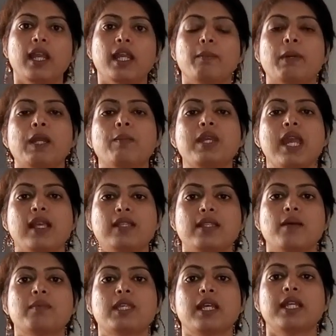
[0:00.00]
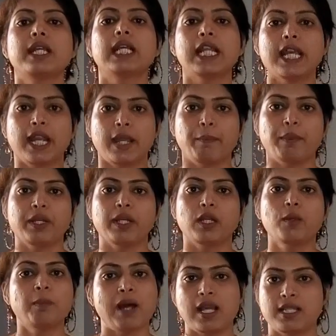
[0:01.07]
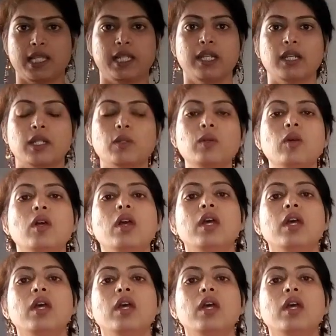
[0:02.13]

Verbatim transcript: లైక్ మనం ఈ ఎగ్జామ్స్ అన్ని క్లియర్ అయిపోయినట్లు పాస్ అయినట్లు